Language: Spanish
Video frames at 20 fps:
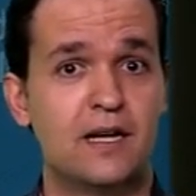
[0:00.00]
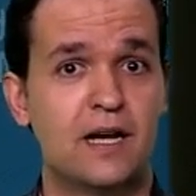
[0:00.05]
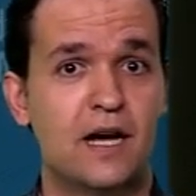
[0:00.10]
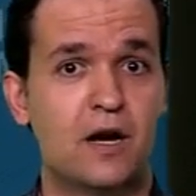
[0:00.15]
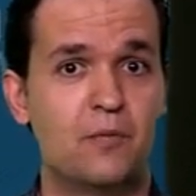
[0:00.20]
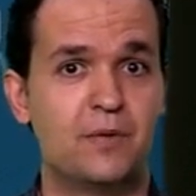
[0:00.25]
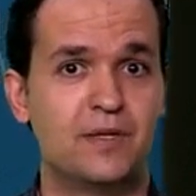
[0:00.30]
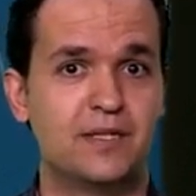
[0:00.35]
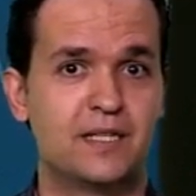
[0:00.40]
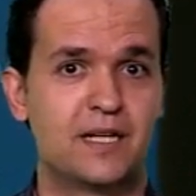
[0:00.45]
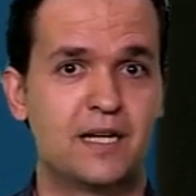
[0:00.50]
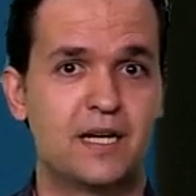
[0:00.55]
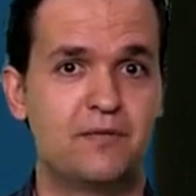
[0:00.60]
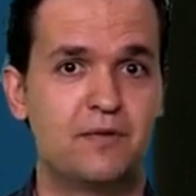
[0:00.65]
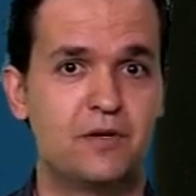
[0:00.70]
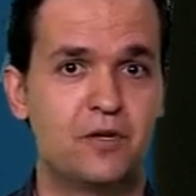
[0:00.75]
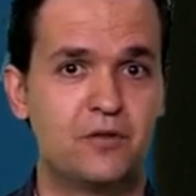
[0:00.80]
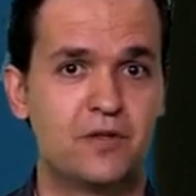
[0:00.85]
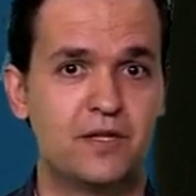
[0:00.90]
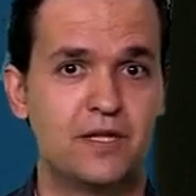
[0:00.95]
aumentar la
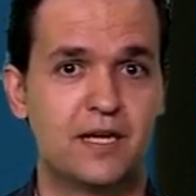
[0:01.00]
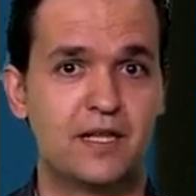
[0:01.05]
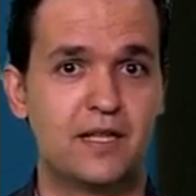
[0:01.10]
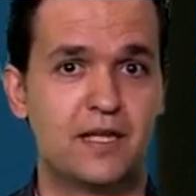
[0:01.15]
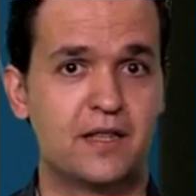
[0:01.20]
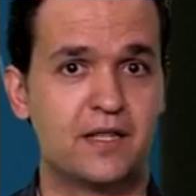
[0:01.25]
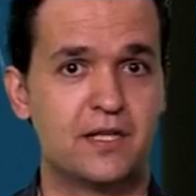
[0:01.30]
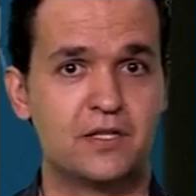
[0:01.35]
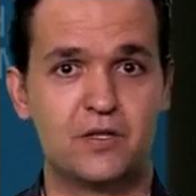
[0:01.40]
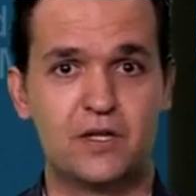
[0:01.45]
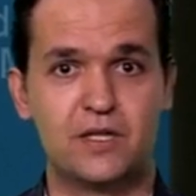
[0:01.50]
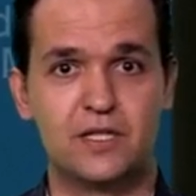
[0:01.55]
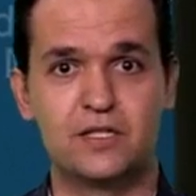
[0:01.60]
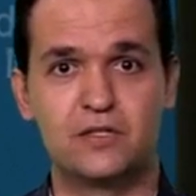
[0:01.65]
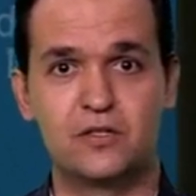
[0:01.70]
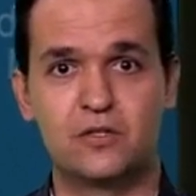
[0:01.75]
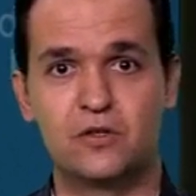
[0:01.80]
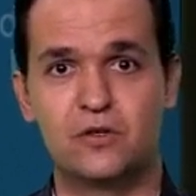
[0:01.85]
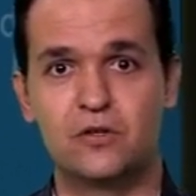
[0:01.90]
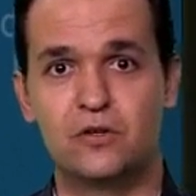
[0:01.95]
velocidad de acceso a
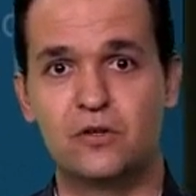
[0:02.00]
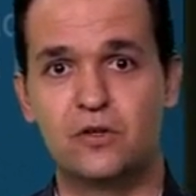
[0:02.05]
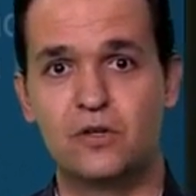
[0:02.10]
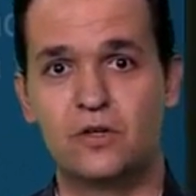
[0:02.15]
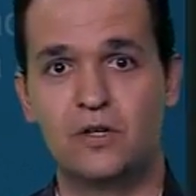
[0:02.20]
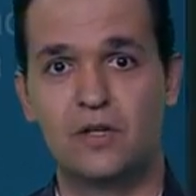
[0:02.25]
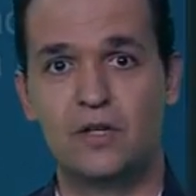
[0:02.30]
disco,